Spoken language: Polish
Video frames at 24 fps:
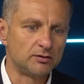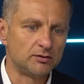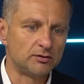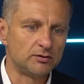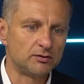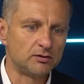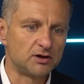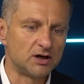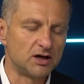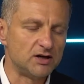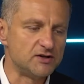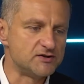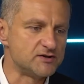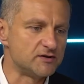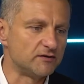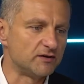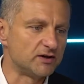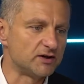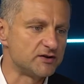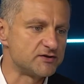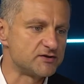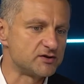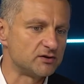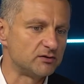
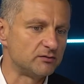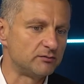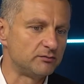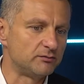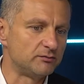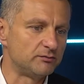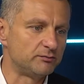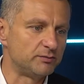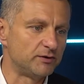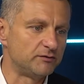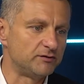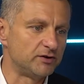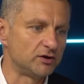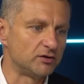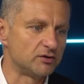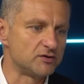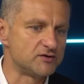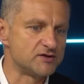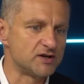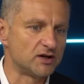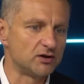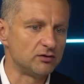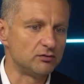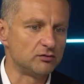realizowane są pewnego
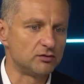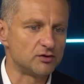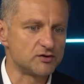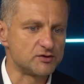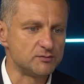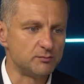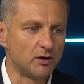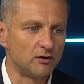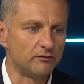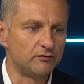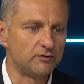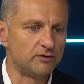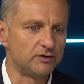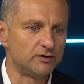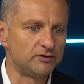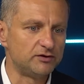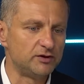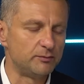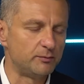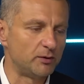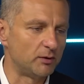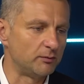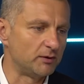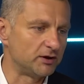rodzaju rozmowy,
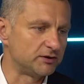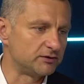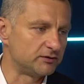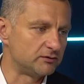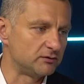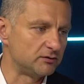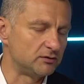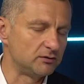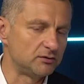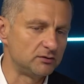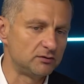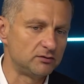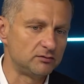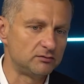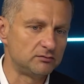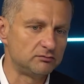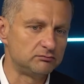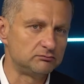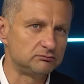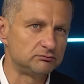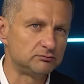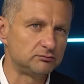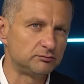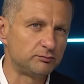dyplomat,
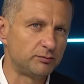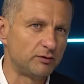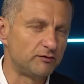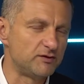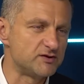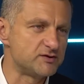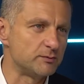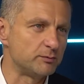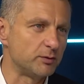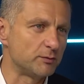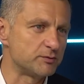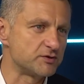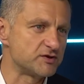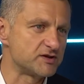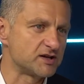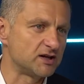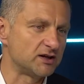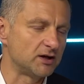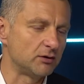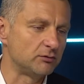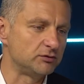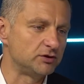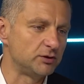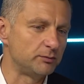powiedzmy poprzez
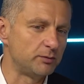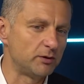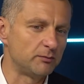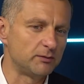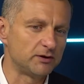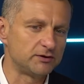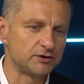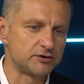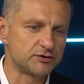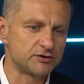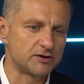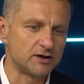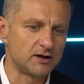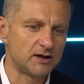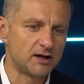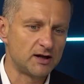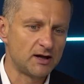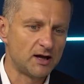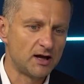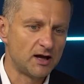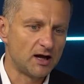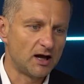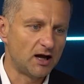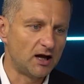kanały dyplomatyczne,
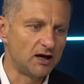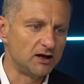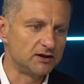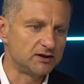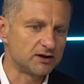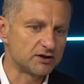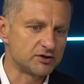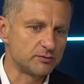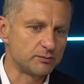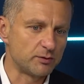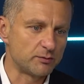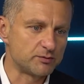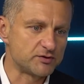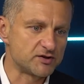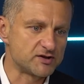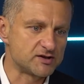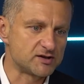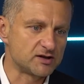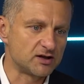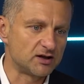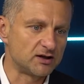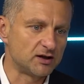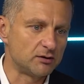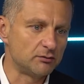ale także
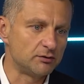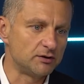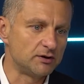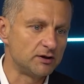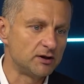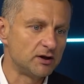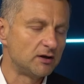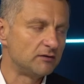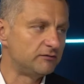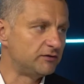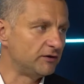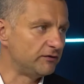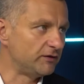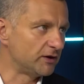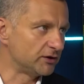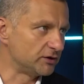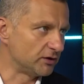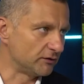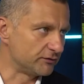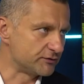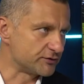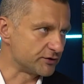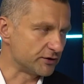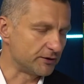poprzez kanały
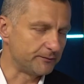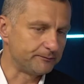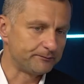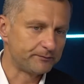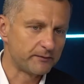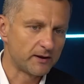wywiadowcze.